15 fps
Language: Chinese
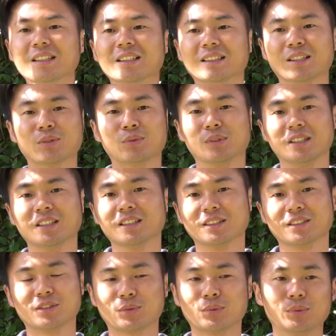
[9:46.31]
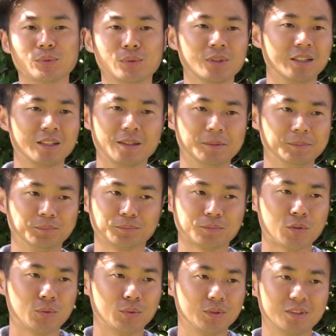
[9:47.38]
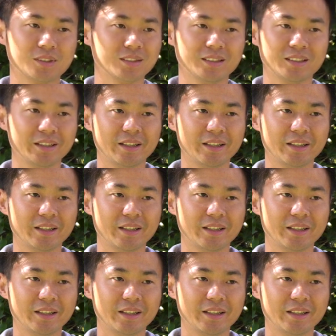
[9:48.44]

那索你可能是出于嗯出于